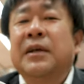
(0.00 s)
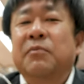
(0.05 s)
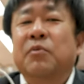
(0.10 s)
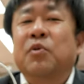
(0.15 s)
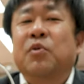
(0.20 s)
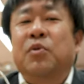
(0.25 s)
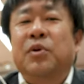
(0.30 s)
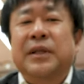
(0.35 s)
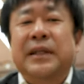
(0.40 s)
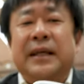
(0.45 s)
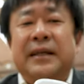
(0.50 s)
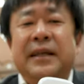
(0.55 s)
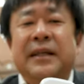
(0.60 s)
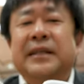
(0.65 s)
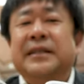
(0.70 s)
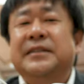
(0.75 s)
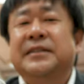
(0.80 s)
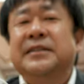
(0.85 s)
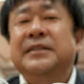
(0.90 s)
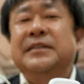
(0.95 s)
もうこれだけ
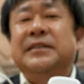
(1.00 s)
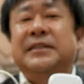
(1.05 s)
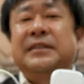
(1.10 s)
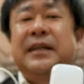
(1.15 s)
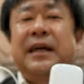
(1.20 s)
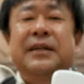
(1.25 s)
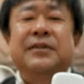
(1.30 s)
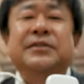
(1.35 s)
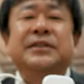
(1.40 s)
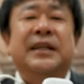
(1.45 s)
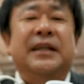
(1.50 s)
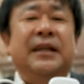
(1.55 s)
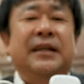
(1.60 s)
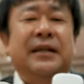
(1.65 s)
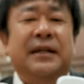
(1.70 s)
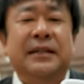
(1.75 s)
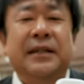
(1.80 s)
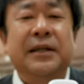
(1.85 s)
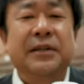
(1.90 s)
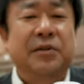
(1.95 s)
で1日使えるんじゃない
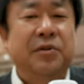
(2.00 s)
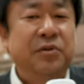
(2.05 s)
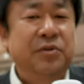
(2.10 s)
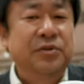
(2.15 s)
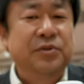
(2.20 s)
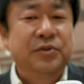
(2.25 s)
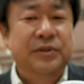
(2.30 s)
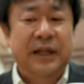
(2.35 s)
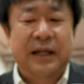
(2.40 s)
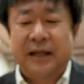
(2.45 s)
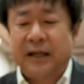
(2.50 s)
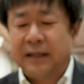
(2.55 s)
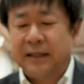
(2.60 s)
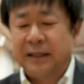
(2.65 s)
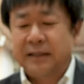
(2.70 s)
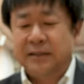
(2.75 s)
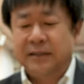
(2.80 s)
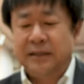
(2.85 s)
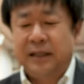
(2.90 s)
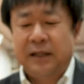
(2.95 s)
かなというふうな
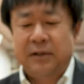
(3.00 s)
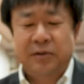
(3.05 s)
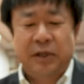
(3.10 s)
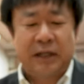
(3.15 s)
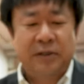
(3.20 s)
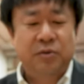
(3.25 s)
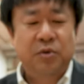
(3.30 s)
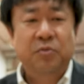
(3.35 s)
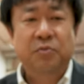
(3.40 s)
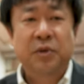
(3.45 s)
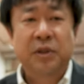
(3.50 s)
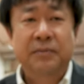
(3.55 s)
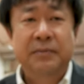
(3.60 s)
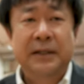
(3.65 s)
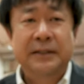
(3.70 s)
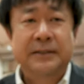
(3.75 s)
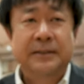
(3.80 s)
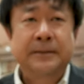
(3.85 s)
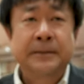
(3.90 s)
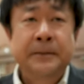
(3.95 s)
形になるかと思い
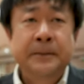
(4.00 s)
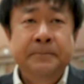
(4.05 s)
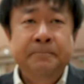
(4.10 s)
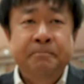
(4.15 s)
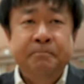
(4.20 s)
ます。